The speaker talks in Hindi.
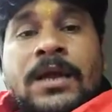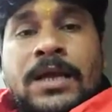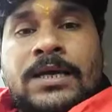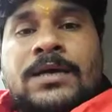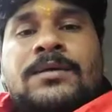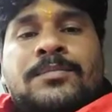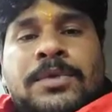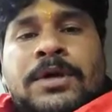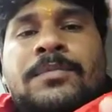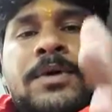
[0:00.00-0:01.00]
लेकिन
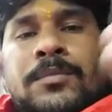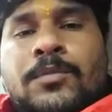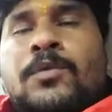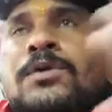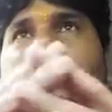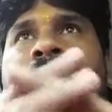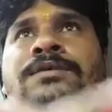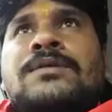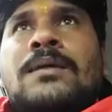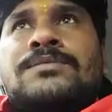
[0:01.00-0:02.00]
फिर भी मुहूर्त के
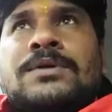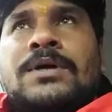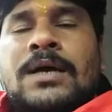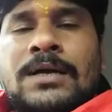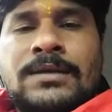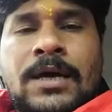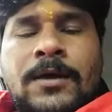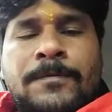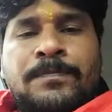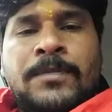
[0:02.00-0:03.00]
हिसाब से देखा जाए